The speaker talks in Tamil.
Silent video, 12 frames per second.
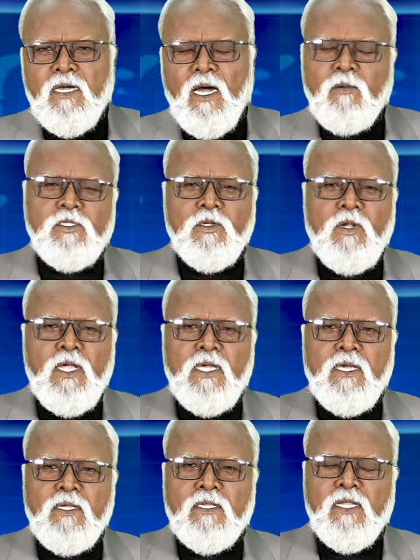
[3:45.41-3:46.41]
அப்படின்னு சொல்லி
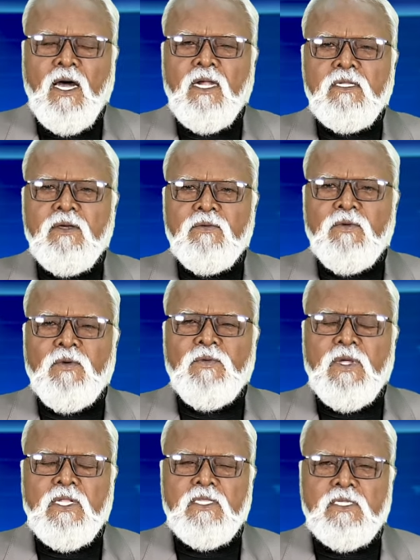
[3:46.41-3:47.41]
நான்கு
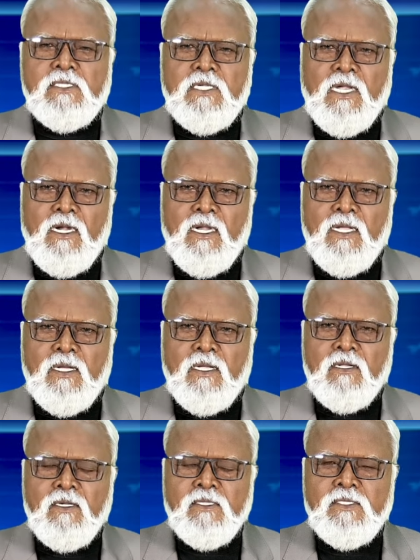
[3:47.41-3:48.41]
வெவ்வேறு திசைகளில்
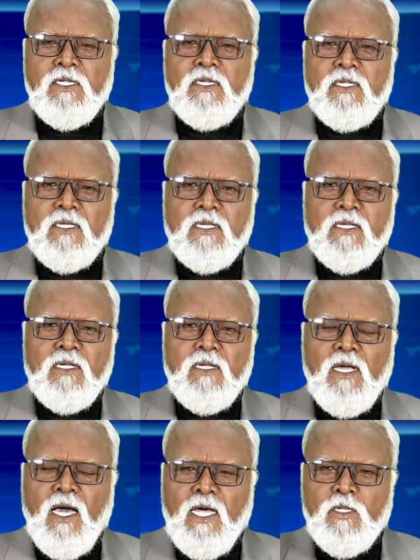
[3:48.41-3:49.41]
சென்று
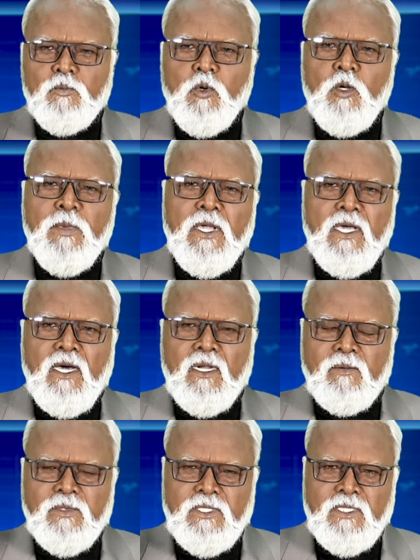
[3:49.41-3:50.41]
அது புல்மைய
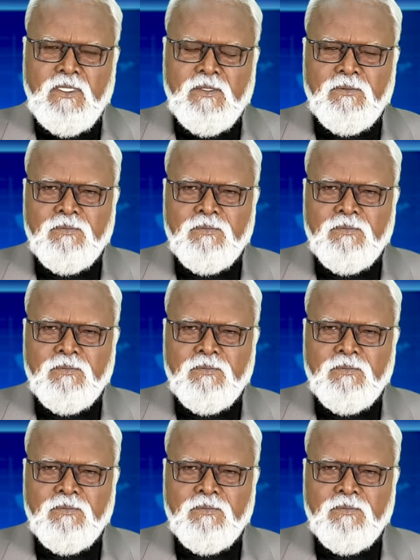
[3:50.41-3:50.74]
ஆரம்பித்தது